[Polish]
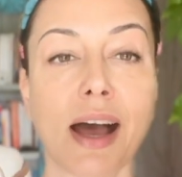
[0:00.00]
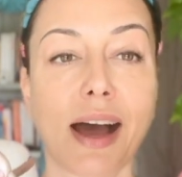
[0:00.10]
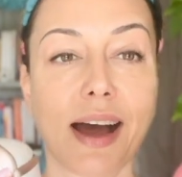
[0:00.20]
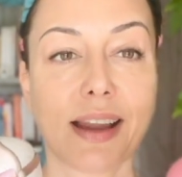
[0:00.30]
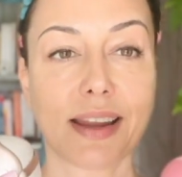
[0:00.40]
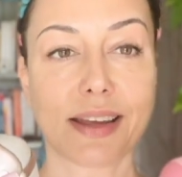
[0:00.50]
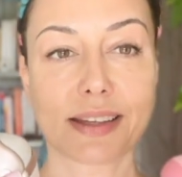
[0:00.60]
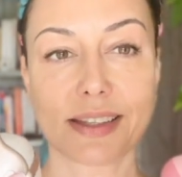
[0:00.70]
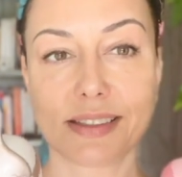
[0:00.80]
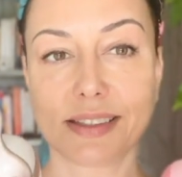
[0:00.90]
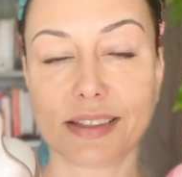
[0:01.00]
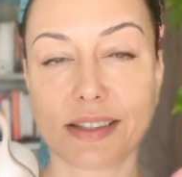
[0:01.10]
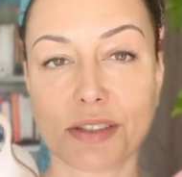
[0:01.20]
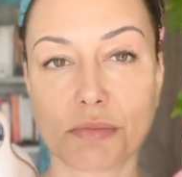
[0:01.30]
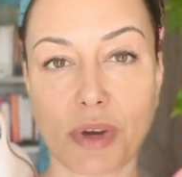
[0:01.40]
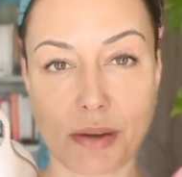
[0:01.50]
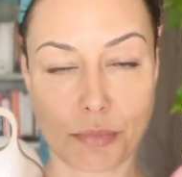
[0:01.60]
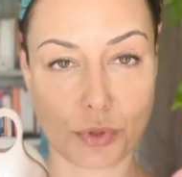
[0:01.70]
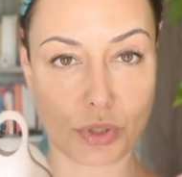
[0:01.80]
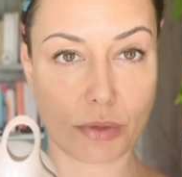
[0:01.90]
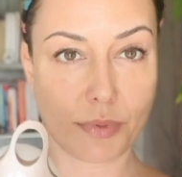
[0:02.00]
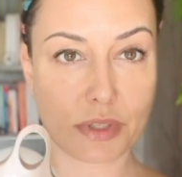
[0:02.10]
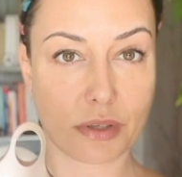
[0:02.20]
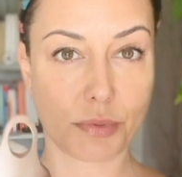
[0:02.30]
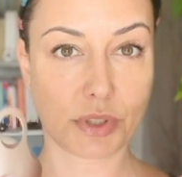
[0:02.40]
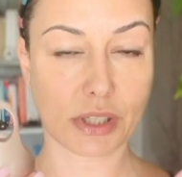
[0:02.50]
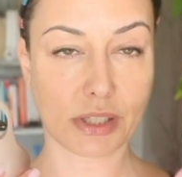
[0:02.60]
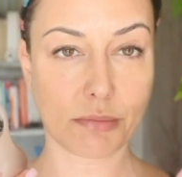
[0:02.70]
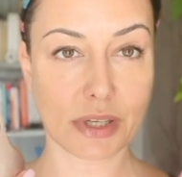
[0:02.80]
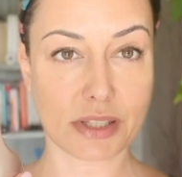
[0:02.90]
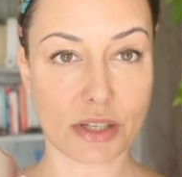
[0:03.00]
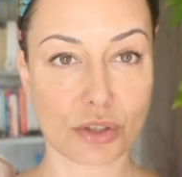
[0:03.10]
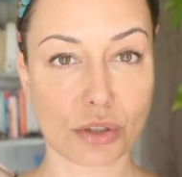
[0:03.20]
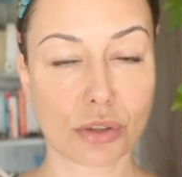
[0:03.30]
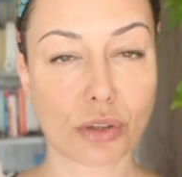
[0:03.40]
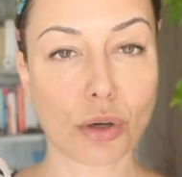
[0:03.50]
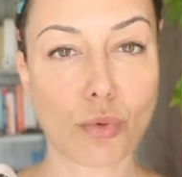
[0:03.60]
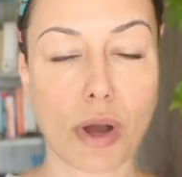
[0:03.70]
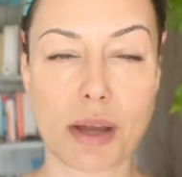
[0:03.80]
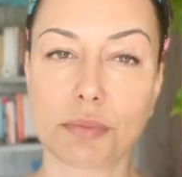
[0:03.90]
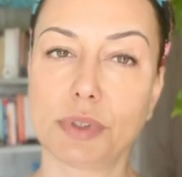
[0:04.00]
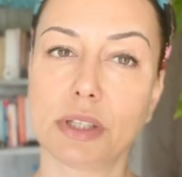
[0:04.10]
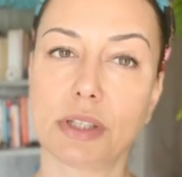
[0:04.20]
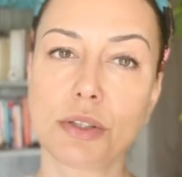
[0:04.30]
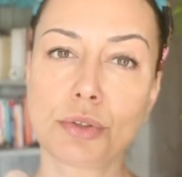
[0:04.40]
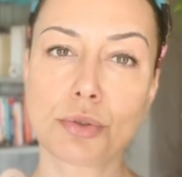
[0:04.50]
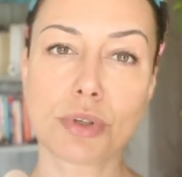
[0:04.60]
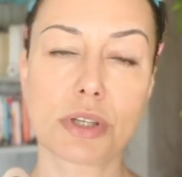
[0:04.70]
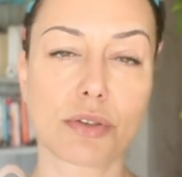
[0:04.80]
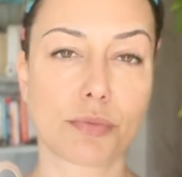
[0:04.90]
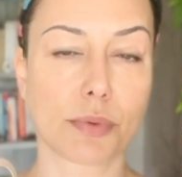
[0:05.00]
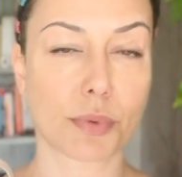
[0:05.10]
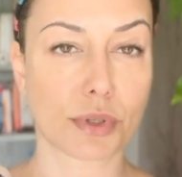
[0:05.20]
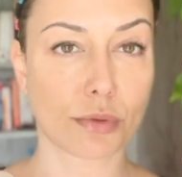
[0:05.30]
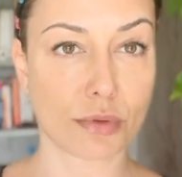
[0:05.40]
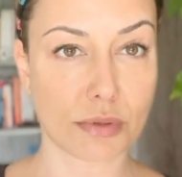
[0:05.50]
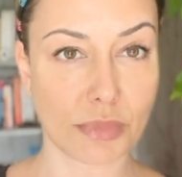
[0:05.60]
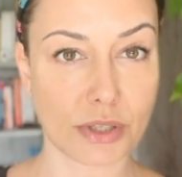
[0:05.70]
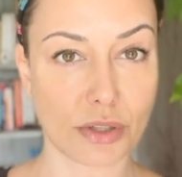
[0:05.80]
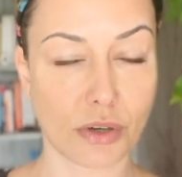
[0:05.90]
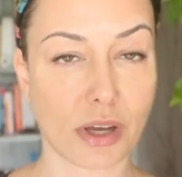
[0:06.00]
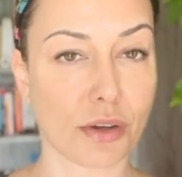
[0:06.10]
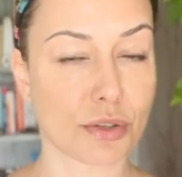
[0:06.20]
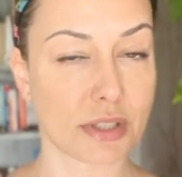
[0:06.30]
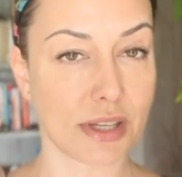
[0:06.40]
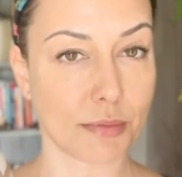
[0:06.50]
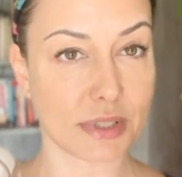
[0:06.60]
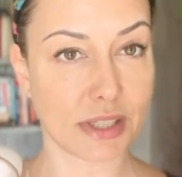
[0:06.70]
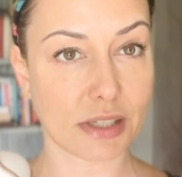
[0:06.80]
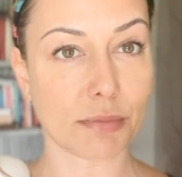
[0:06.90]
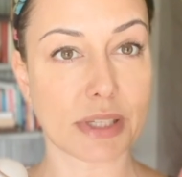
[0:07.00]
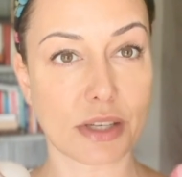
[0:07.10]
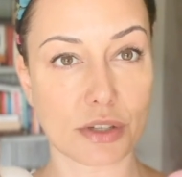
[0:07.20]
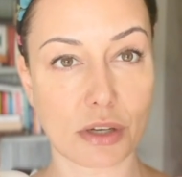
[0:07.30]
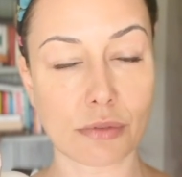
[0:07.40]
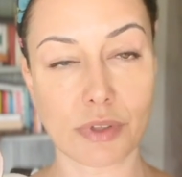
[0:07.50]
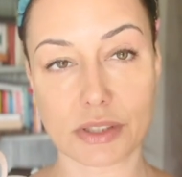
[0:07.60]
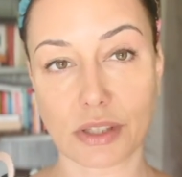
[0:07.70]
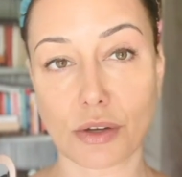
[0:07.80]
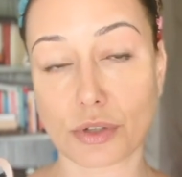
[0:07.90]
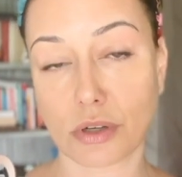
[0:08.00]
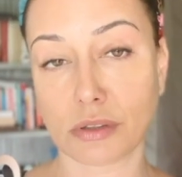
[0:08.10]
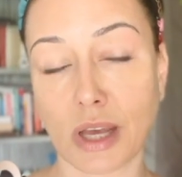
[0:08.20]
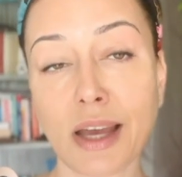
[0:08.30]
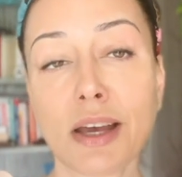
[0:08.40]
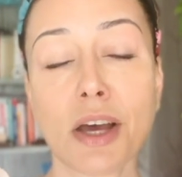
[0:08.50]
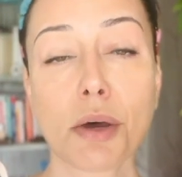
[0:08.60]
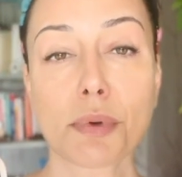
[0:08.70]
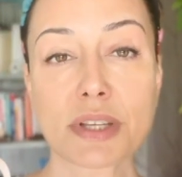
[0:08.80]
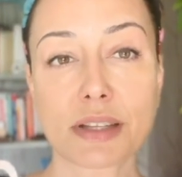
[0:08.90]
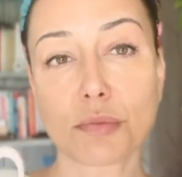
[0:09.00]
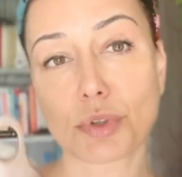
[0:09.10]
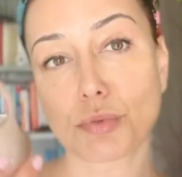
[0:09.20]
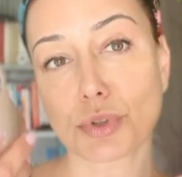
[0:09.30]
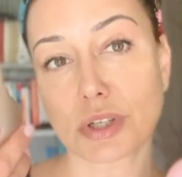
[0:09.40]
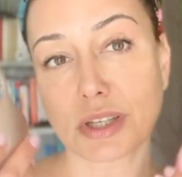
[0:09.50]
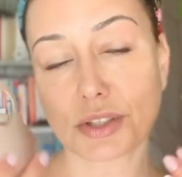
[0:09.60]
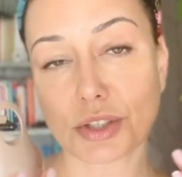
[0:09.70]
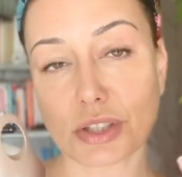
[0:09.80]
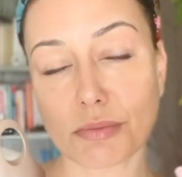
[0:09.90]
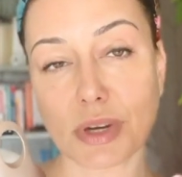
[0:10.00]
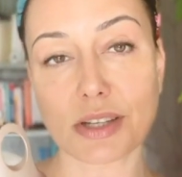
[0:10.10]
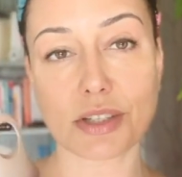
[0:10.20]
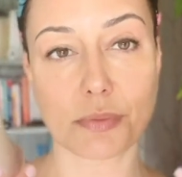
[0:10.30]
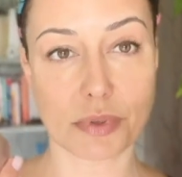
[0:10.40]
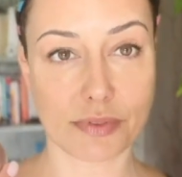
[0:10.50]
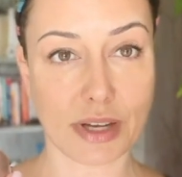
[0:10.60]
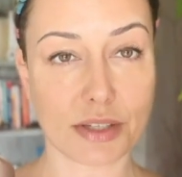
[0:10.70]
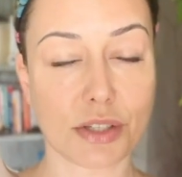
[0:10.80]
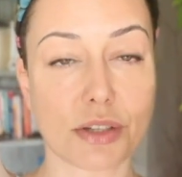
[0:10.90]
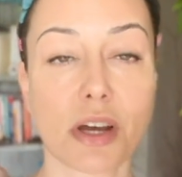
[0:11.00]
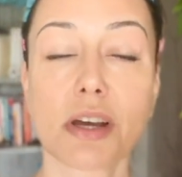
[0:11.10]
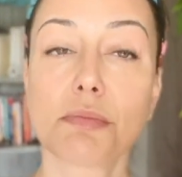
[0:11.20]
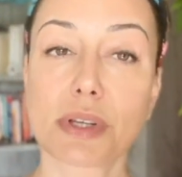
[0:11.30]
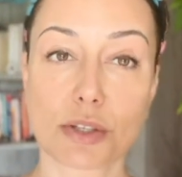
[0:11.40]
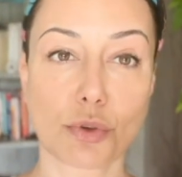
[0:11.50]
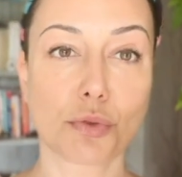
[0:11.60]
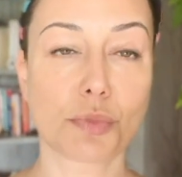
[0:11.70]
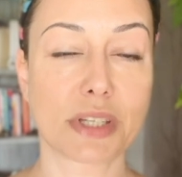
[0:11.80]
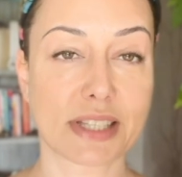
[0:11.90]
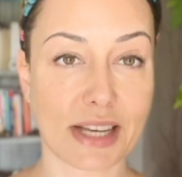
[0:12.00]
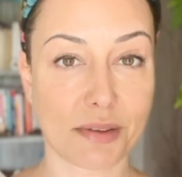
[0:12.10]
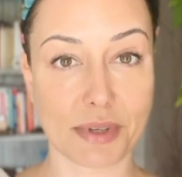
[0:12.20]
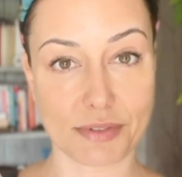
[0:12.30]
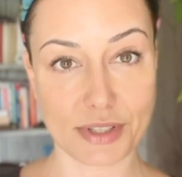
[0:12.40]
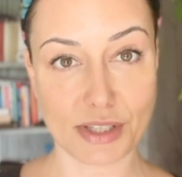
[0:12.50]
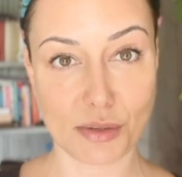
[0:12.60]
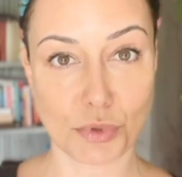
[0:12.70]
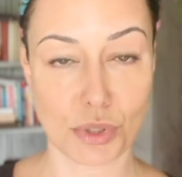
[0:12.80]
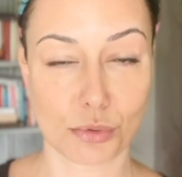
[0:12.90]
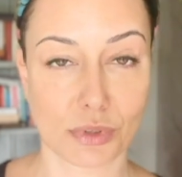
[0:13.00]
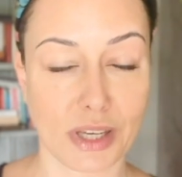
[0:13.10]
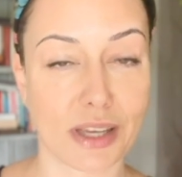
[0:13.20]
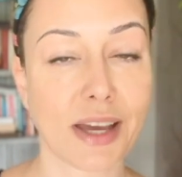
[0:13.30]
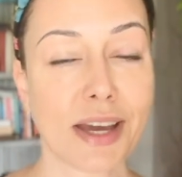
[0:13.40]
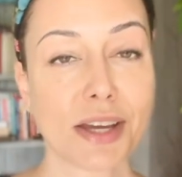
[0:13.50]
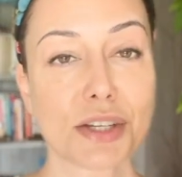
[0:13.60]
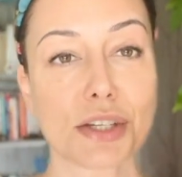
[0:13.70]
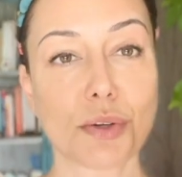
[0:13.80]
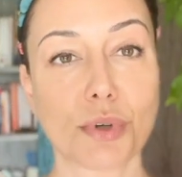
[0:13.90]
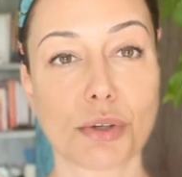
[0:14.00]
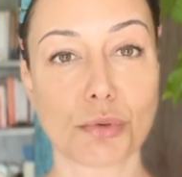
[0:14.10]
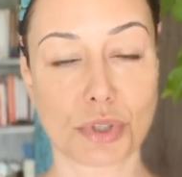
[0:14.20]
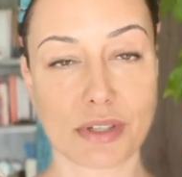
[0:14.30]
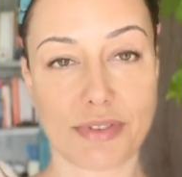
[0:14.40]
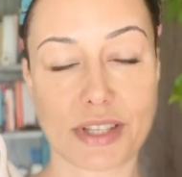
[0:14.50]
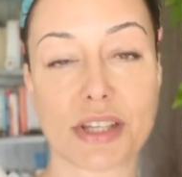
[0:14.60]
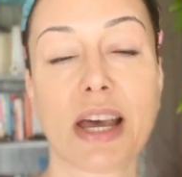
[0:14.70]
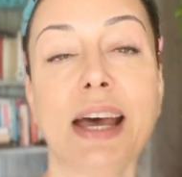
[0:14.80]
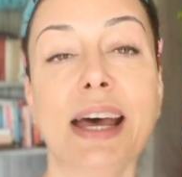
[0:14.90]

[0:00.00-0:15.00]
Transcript: ale kiedy mam potrzebę zrobić taki masaż dogłębny i czuję się po prostu zmęczona, korzystam z tych masażerów, dlatego że one, poza tym, że muszę je trzymać i prowadzić, masują mnie same, więc nie muszę tutaj siły używać.